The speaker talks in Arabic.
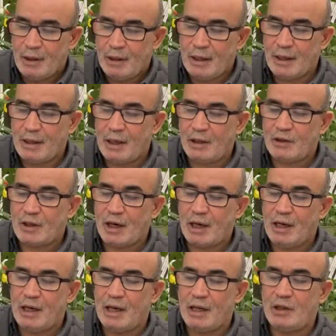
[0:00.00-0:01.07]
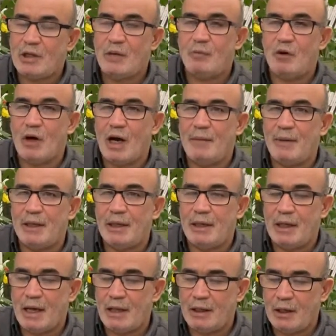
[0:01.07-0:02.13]
لأن إسرائيل لن تبلغ أبدا
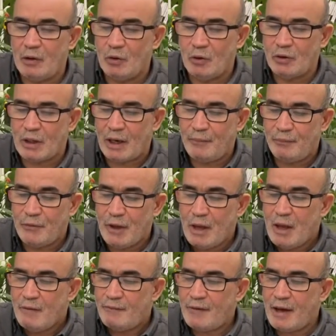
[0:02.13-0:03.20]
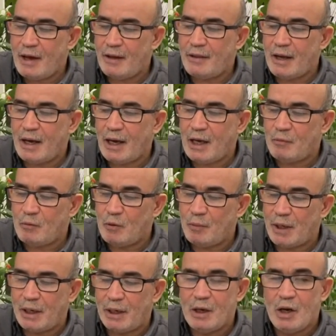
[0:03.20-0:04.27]
لهذه النقطة فهذا غير
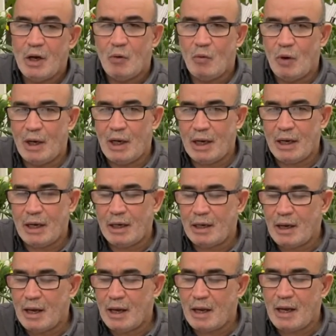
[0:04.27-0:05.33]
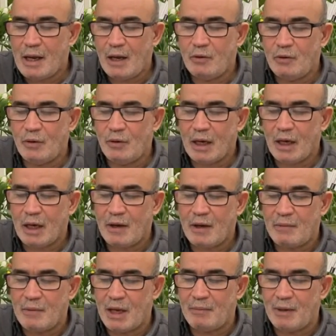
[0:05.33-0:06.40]
ممكن ولكن ها نحن نقف
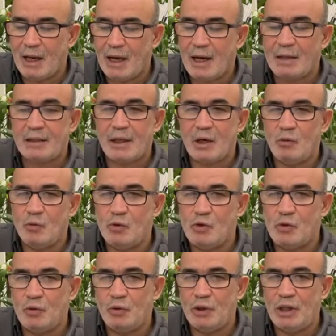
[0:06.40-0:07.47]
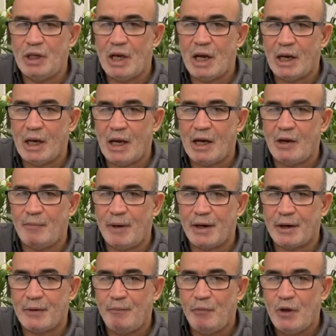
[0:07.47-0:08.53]
أمام الخطر الوجودي
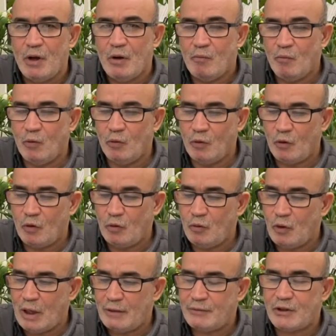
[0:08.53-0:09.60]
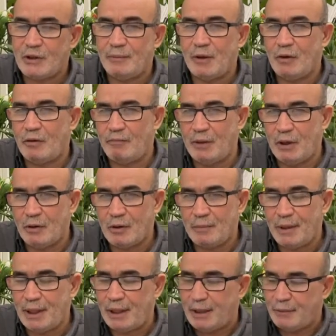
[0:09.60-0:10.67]
الأكبر منذ
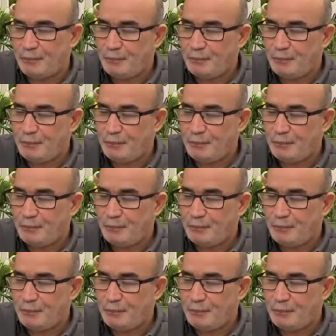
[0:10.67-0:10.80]
1948